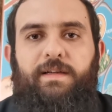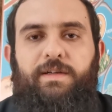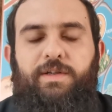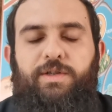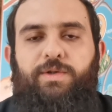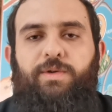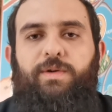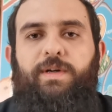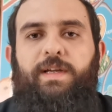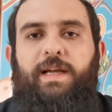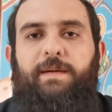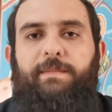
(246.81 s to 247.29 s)

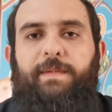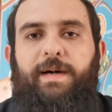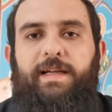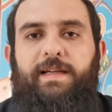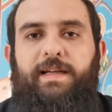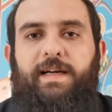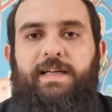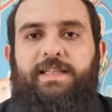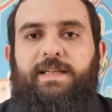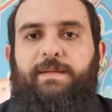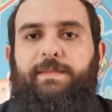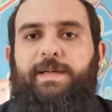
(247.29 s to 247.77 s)
شو إلها
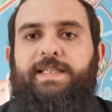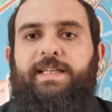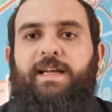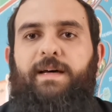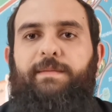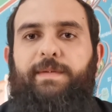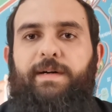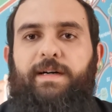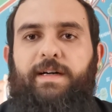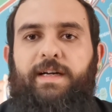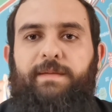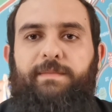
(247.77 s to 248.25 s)
معنى اذا بس
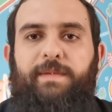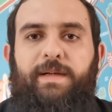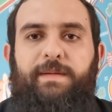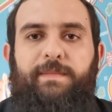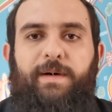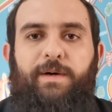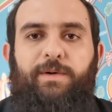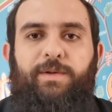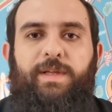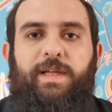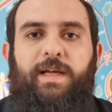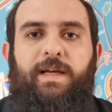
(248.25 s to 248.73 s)
عم بقيم
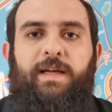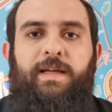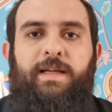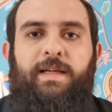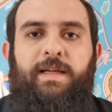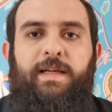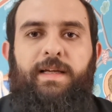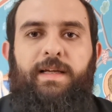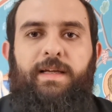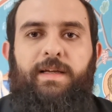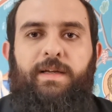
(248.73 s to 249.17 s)
الموتى